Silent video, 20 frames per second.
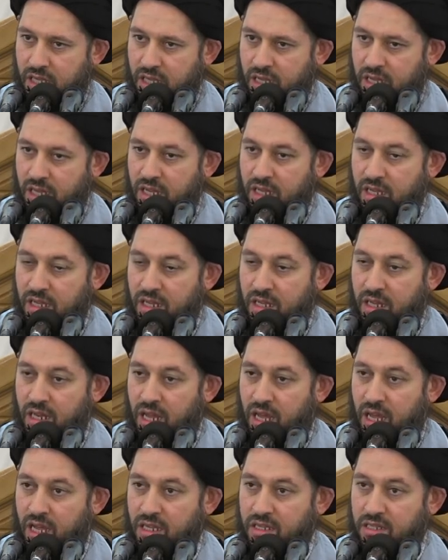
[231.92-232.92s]
إن
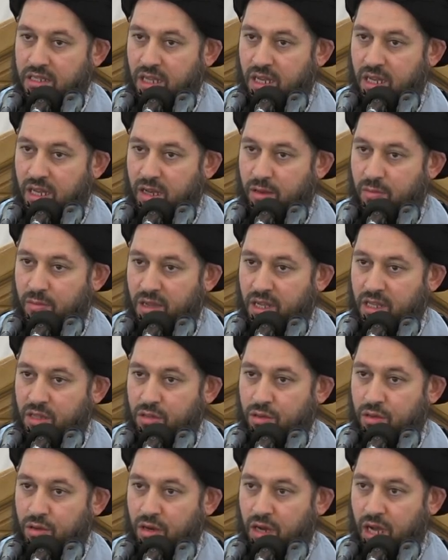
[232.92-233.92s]

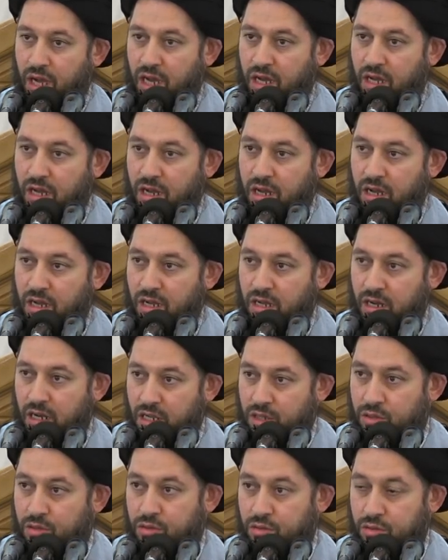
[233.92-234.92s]
أصابته
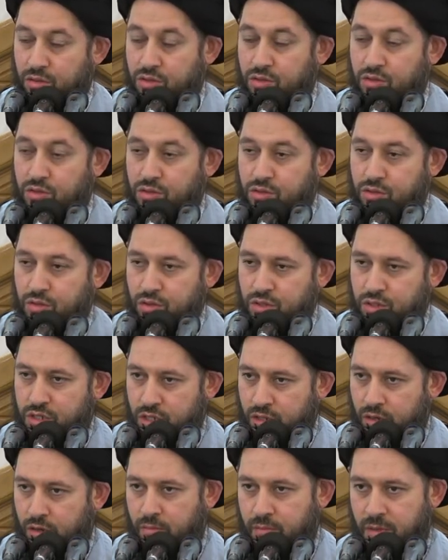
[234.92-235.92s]
حرارة
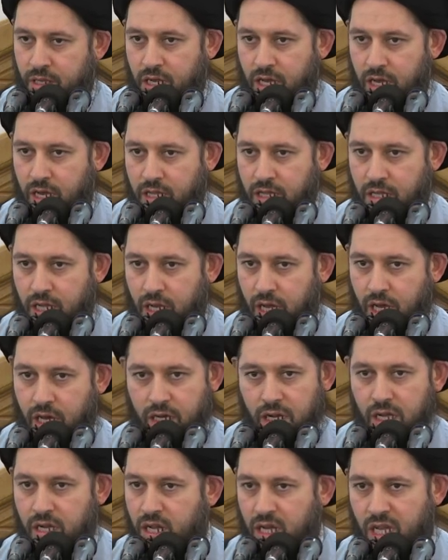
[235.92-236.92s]
جزء من هذه
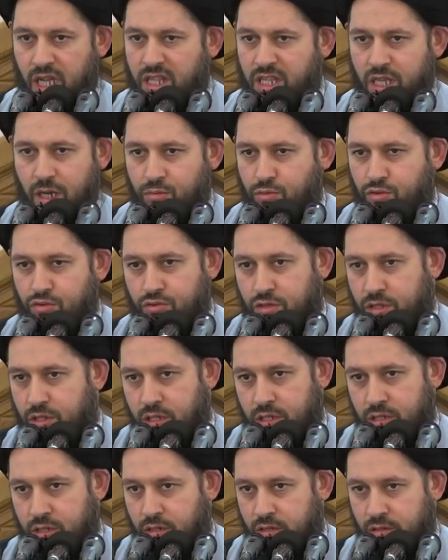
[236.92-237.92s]
الحرارة قد
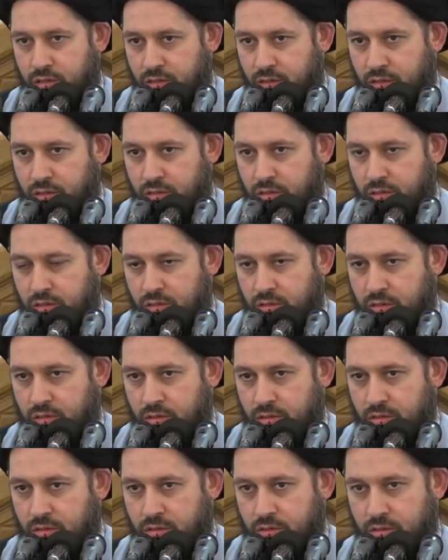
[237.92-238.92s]
يموت
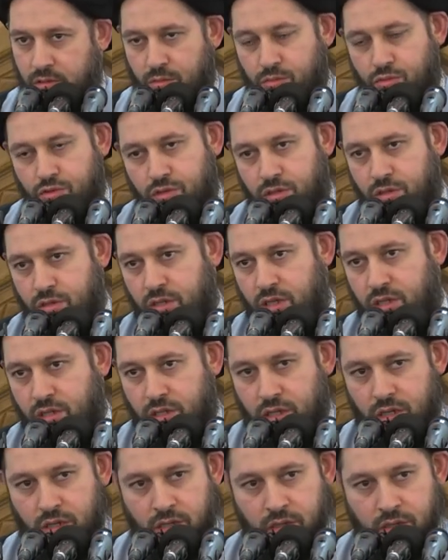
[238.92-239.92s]
يموت ينتهي